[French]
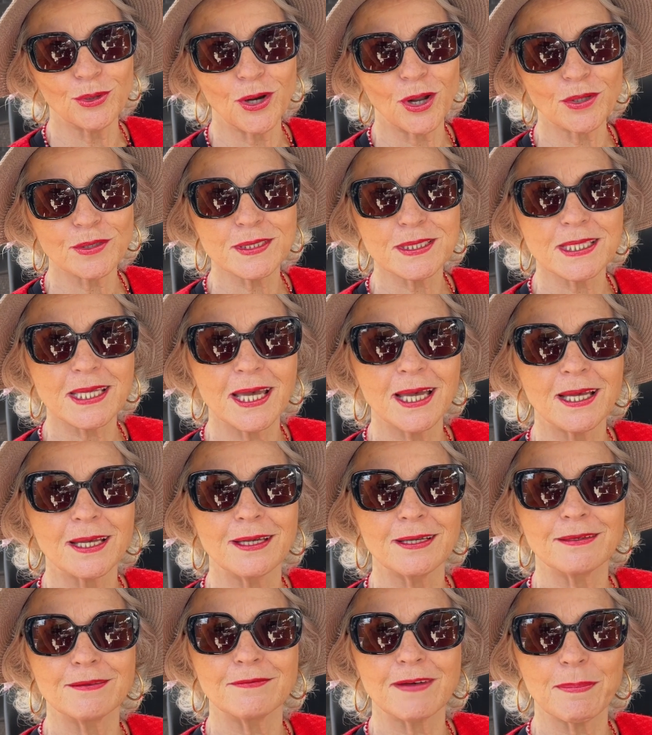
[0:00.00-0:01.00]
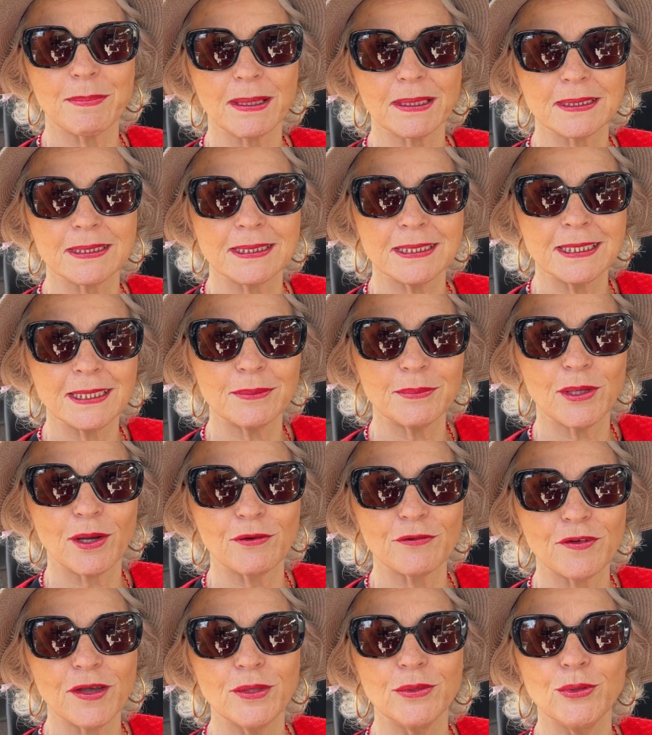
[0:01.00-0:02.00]
l'ancien va partir, mais
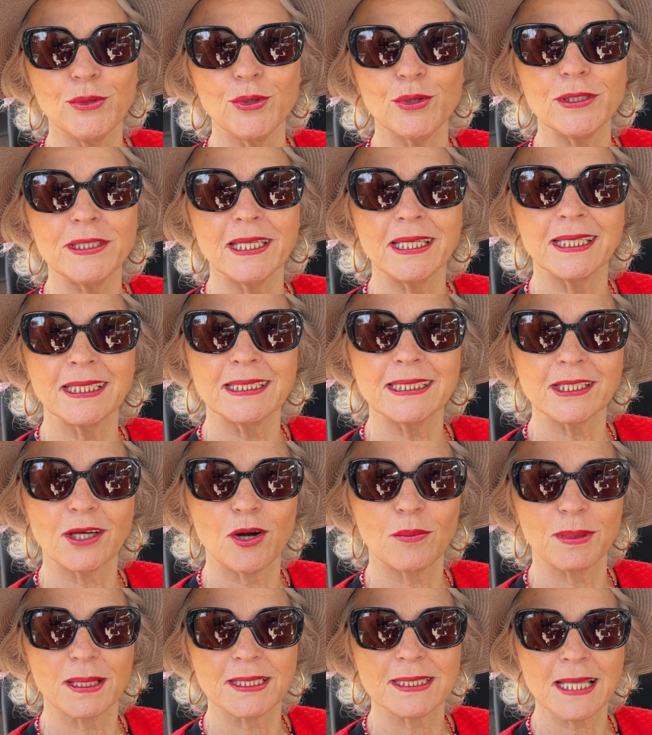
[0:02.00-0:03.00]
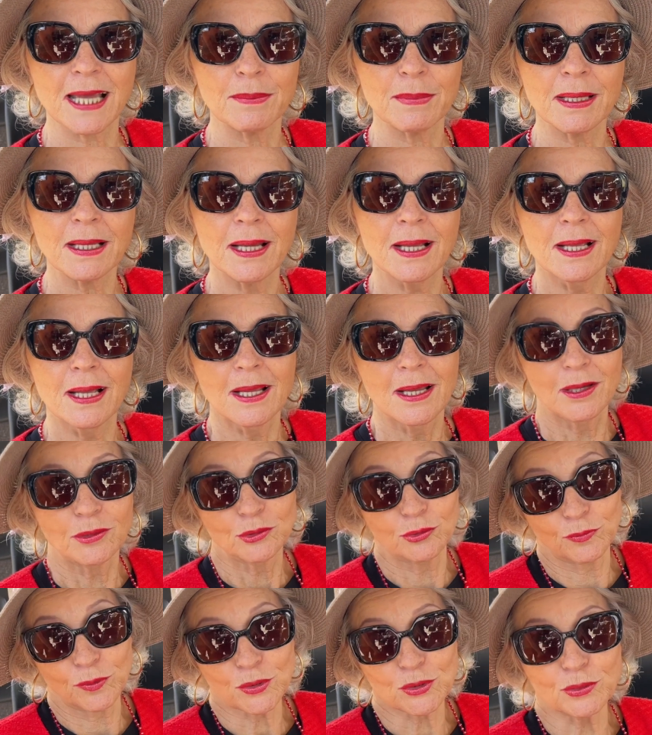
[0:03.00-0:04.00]
enfin nul n'est irremplaçable. De
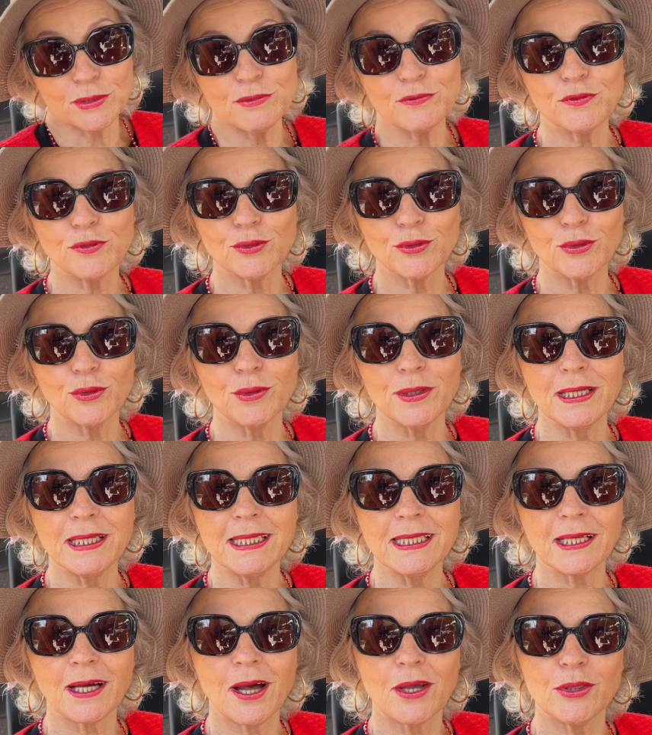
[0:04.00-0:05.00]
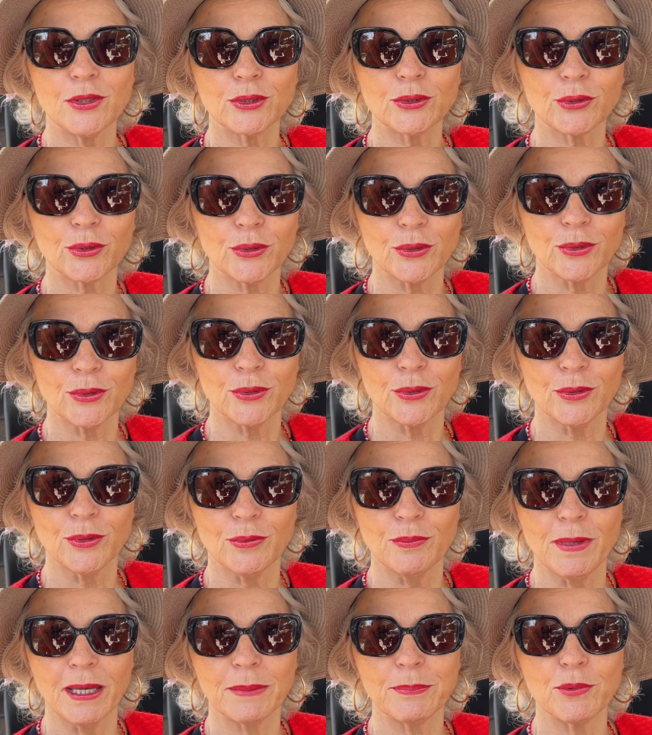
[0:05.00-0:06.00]
toute façon, il faut élire un autre
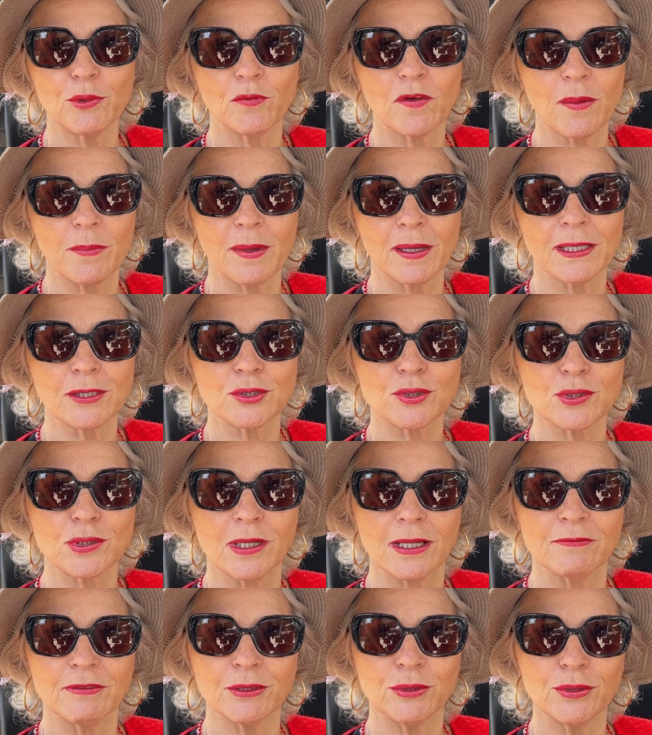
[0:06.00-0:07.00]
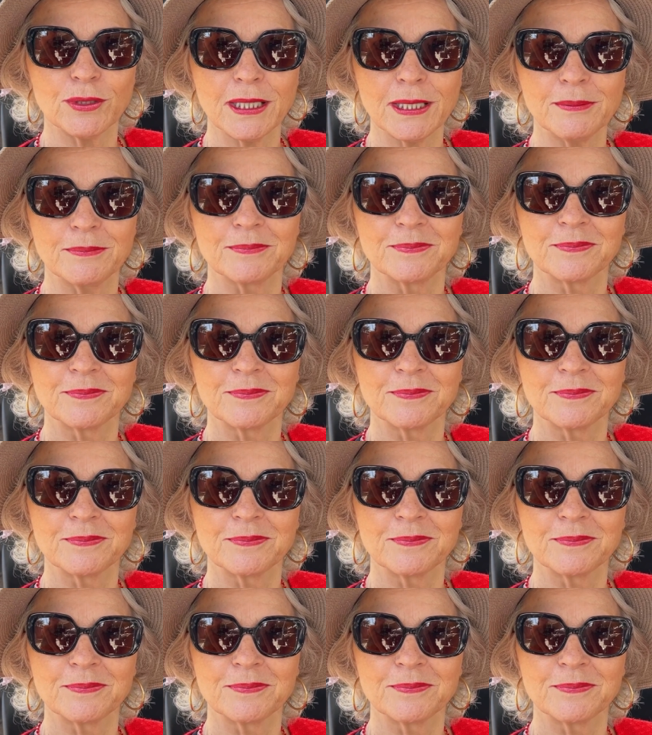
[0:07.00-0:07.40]
maire, puis on verra bien qu'est-ce que cela va donner.